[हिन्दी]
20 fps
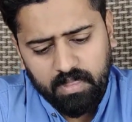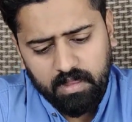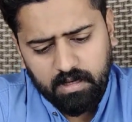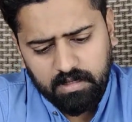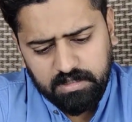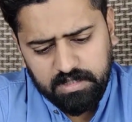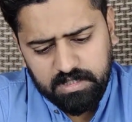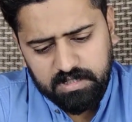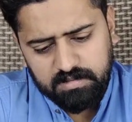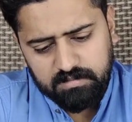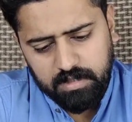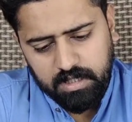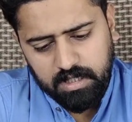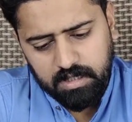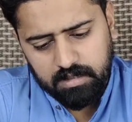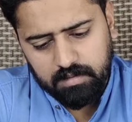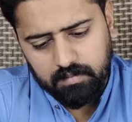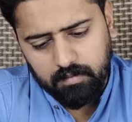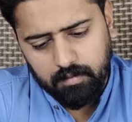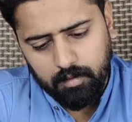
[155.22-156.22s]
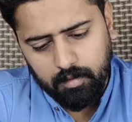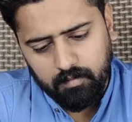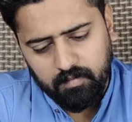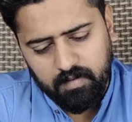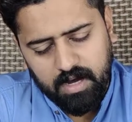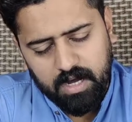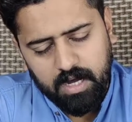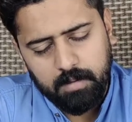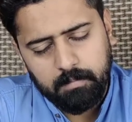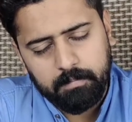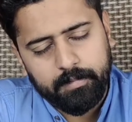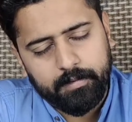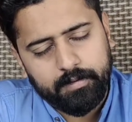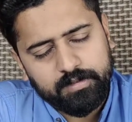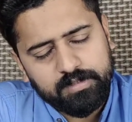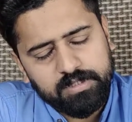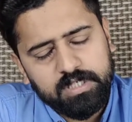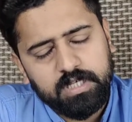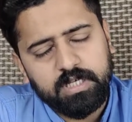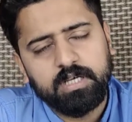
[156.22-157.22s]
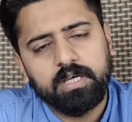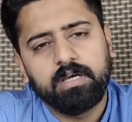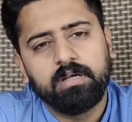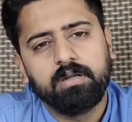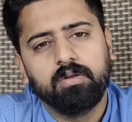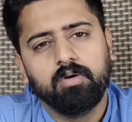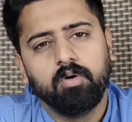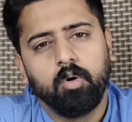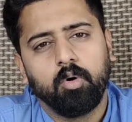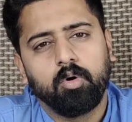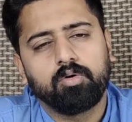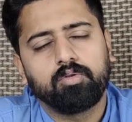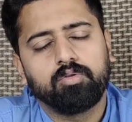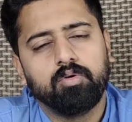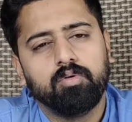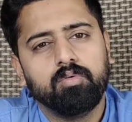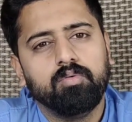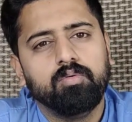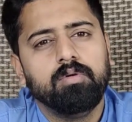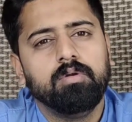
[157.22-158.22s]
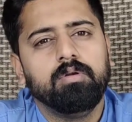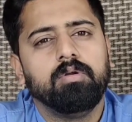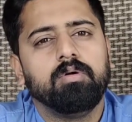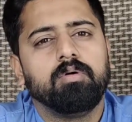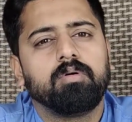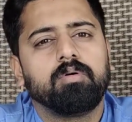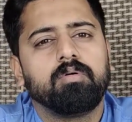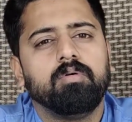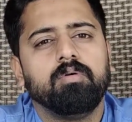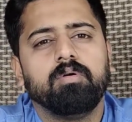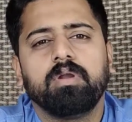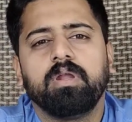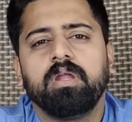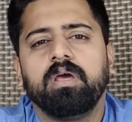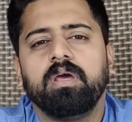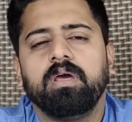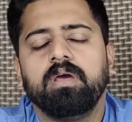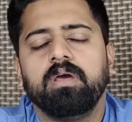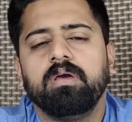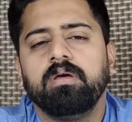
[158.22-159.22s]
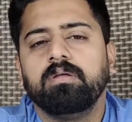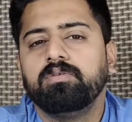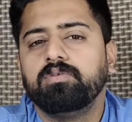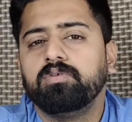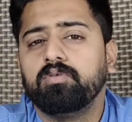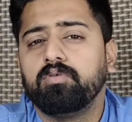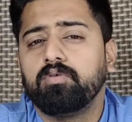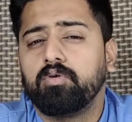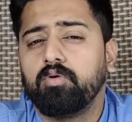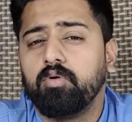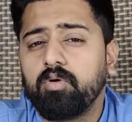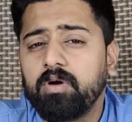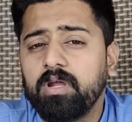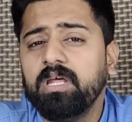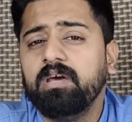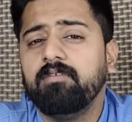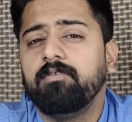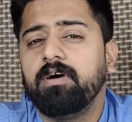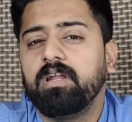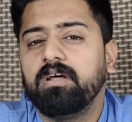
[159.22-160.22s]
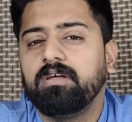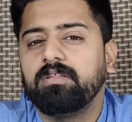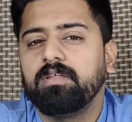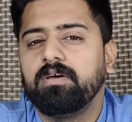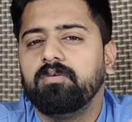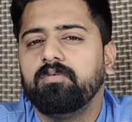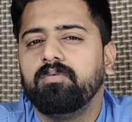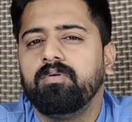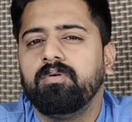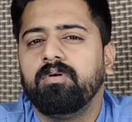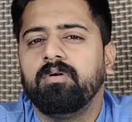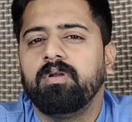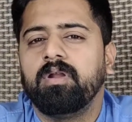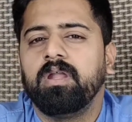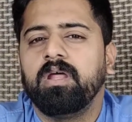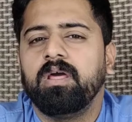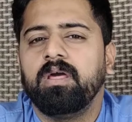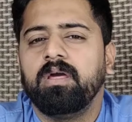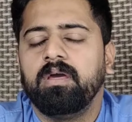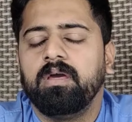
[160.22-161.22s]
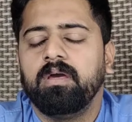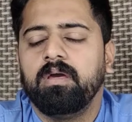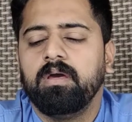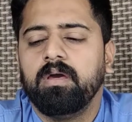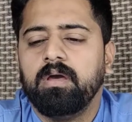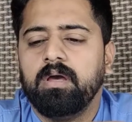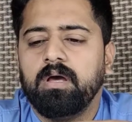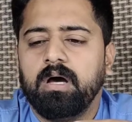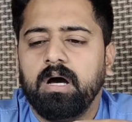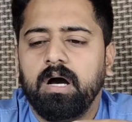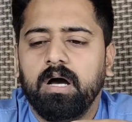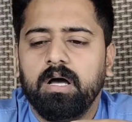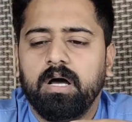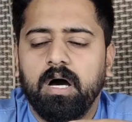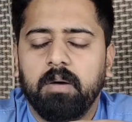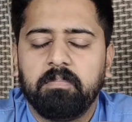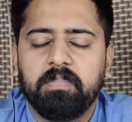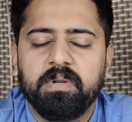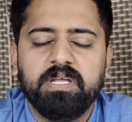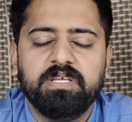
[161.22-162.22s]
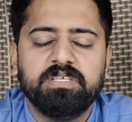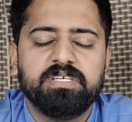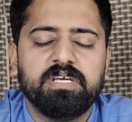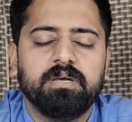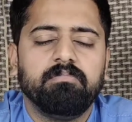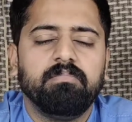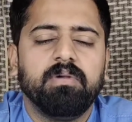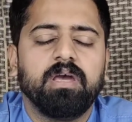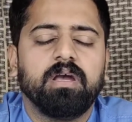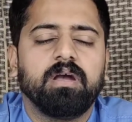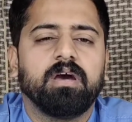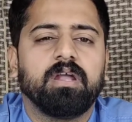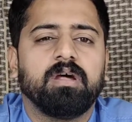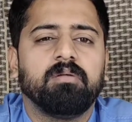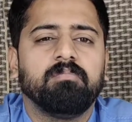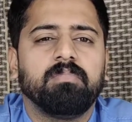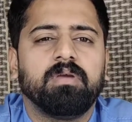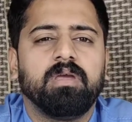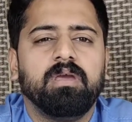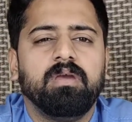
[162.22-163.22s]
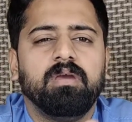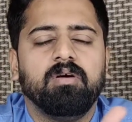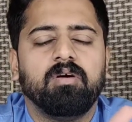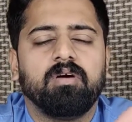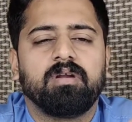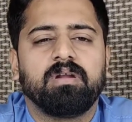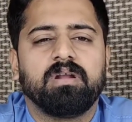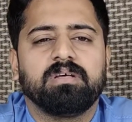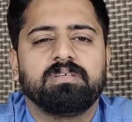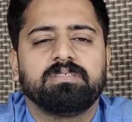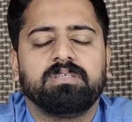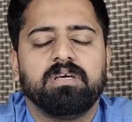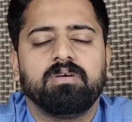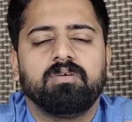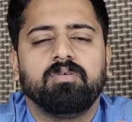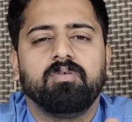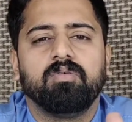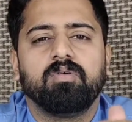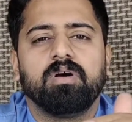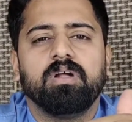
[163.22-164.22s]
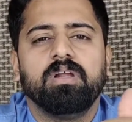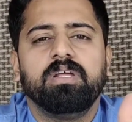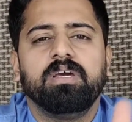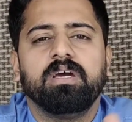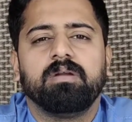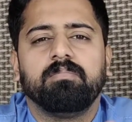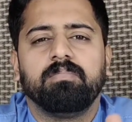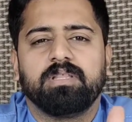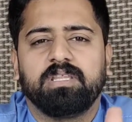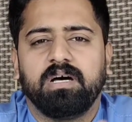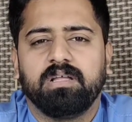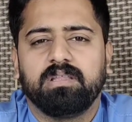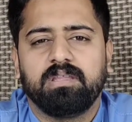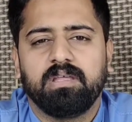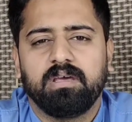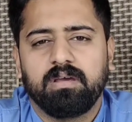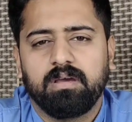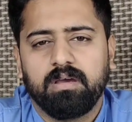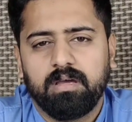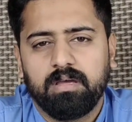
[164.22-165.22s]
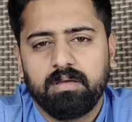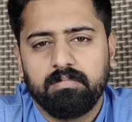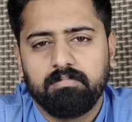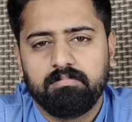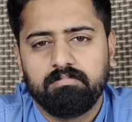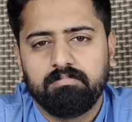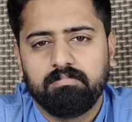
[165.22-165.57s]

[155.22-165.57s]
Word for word: कि जिस वक्त वो वहाँ पहुँचे हैं लोग तो उन लोगों ने जो रोकने वाले थे उन्होंने अपनी जेबें गर्म की और रास्ते को क्लियर बताते गए